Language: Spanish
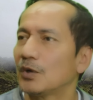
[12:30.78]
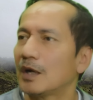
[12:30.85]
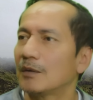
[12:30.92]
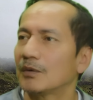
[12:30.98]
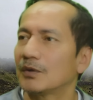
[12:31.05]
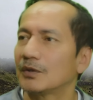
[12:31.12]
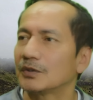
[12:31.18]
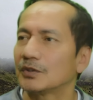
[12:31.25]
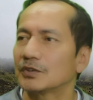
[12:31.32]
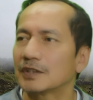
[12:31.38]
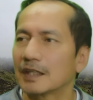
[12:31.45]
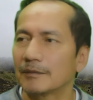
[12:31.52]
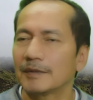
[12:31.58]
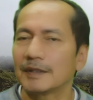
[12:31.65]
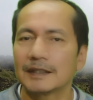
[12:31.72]
hablo no
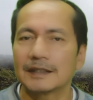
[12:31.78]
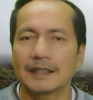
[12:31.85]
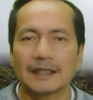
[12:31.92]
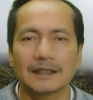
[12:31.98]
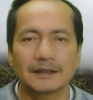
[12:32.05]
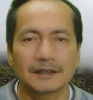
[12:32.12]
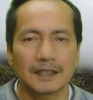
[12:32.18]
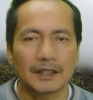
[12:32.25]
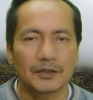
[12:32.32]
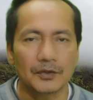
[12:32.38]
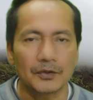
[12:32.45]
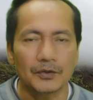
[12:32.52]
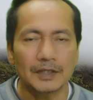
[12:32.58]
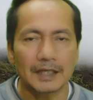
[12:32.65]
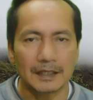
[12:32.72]
solamente de
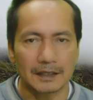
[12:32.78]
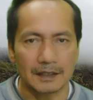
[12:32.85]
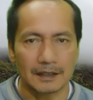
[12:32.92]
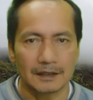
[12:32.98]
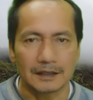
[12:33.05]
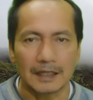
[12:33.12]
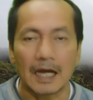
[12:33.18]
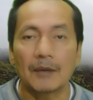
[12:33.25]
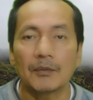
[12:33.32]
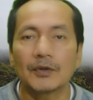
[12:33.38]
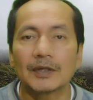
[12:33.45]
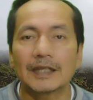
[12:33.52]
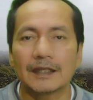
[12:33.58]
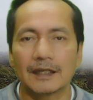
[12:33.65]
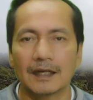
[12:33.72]
Android aquí, hablo
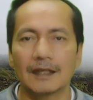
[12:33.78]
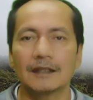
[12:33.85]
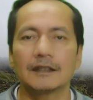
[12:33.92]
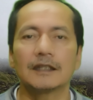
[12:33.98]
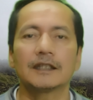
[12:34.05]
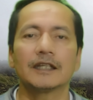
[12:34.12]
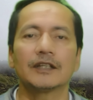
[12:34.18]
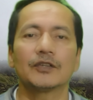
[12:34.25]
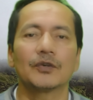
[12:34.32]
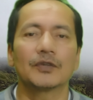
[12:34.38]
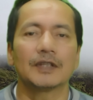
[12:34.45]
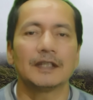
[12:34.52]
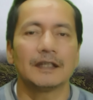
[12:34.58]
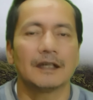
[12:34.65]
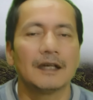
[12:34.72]
en general de
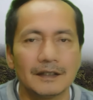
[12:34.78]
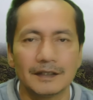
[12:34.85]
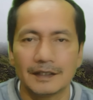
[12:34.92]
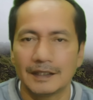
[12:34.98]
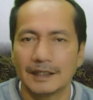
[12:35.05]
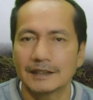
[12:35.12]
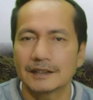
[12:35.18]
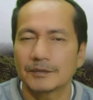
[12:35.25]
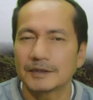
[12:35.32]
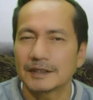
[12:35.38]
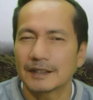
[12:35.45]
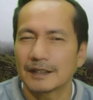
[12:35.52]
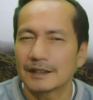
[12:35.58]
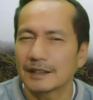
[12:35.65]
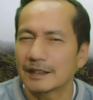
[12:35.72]
tecnología. Y esta
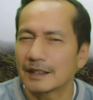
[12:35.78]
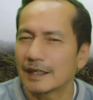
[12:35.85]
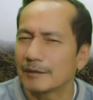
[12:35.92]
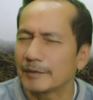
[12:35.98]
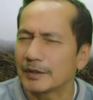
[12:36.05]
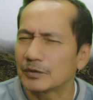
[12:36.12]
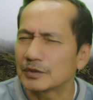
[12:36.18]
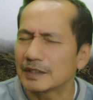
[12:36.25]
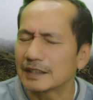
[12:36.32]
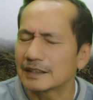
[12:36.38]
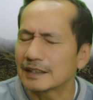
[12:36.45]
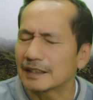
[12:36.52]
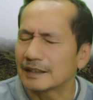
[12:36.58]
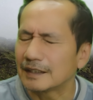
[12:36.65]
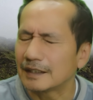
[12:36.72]
bicicleta, créanme ustedes,
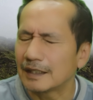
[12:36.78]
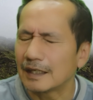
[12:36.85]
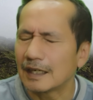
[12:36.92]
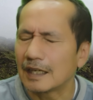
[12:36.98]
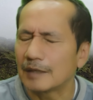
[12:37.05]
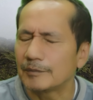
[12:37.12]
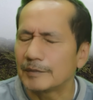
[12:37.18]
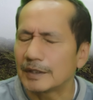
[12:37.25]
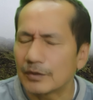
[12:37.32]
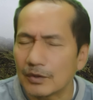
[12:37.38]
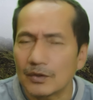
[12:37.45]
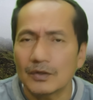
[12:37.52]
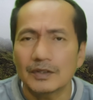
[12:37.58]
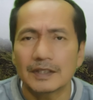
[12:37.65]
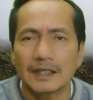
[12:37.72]
que tiene la
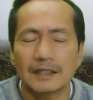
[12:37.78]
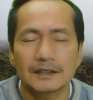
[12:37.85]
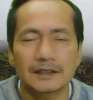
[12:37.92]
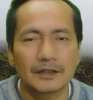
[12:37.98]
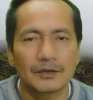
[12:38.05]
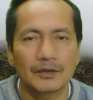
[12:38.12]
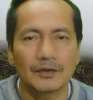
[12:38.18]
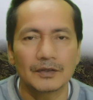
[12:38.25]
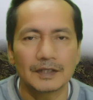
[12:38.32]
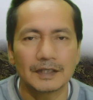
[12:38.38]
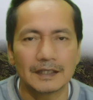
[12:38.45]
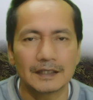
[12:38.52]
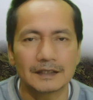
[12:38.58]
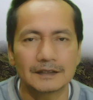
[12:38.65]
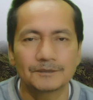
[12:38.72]
mejor de las
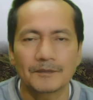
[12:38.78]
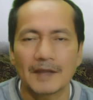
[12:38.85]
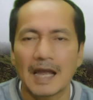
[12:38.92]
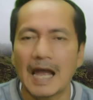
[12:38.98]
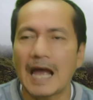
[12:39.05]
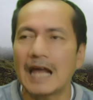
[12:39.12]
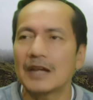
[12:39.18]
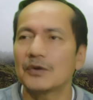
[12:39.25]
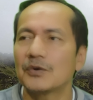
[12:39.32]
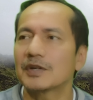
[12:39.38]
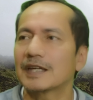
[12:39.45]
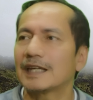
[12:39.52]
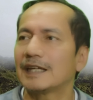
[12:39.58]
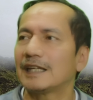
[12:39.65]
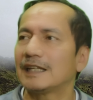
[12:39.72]
tecnologías. Algo
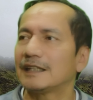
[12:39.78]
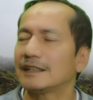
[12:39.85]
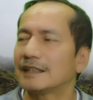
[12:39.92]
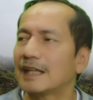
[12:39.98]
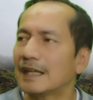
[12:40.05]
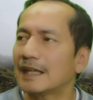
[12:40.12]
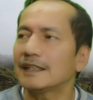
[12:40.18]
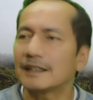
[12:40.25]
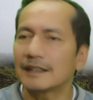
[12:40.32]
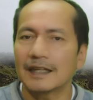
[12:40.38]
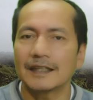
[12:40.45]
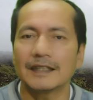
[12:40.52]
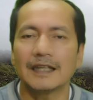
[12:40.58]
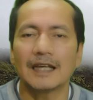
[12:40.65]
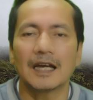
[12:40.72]
que nadie,
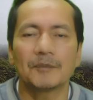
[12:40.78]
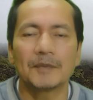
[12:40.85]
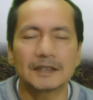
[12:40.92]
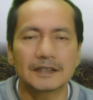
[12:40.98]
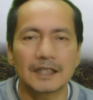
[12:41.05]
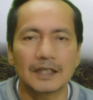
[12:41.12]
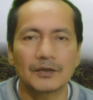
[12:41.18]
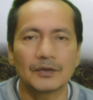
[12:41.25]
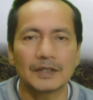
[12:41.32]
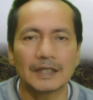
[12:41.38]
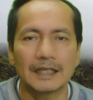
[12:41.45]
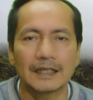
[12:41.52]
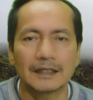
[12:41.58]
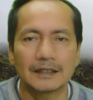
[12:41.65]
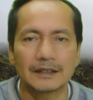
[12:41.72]
nadie ha pensado
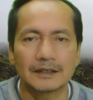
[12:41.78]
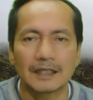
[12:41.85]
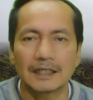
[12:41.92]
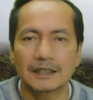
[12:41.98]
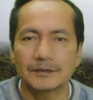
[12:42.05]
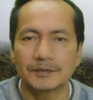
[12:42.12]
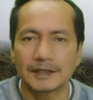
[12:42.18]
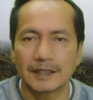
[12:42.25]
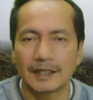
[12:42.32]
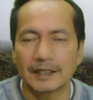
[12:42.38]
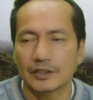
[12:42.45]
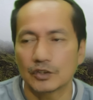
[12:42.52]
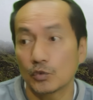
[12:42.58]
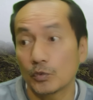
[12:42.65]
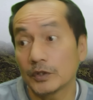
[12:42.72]
en las
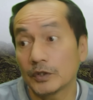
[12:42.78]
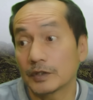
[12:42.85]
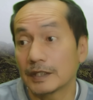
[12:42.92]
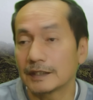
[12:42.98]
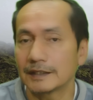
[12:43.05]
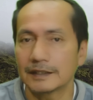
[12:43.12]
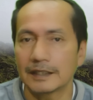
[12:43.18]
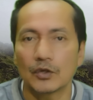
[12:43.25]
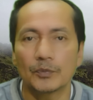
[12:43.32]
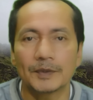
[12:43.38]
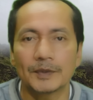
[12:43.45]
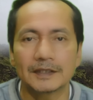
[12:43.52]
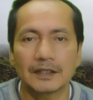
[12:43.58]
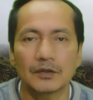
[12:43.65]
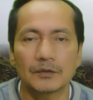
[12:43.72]
bicicletas. bueno, que quizás lo
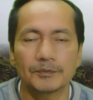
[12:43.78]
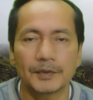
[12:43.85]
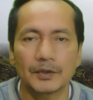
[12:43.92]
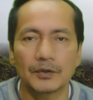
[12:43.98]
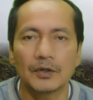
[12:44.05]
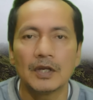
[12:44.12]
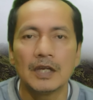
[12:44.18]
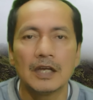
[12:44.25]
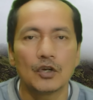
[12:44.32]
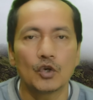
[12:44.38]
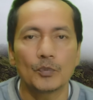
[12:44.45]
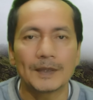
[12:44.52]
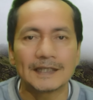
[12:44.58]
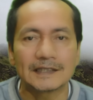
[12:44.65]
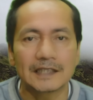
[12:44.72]
pensaron, pero
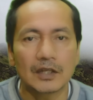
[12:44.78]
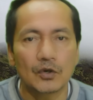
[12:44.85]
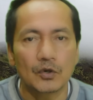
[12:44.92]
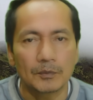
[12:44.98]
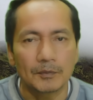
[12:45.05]
lo pensaron